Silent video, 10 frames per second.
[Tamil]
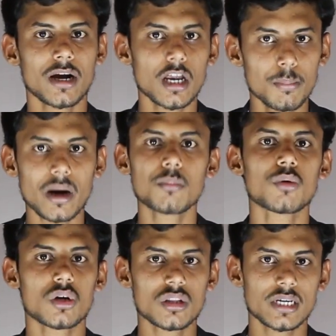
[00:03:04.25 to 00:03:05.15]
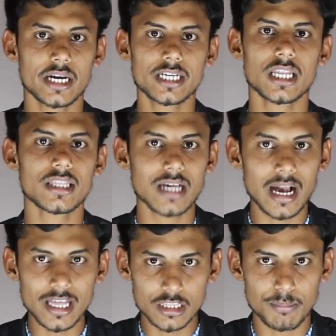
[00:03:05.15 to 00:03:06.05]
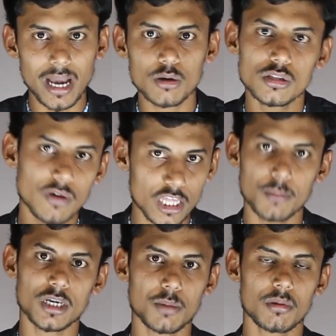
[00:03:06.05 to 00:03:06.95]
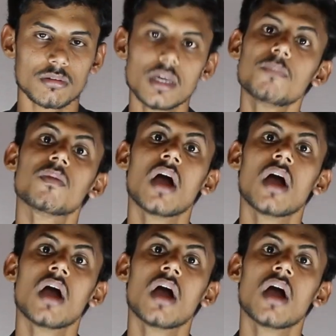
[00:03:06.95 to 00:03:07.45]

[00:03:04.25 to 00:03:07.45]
மக்கள் பணம் போடுறதுக்கு எடுக்கிறதுக்காக இந்த பேங்க் வந்து வடிவமைக்கப்படுது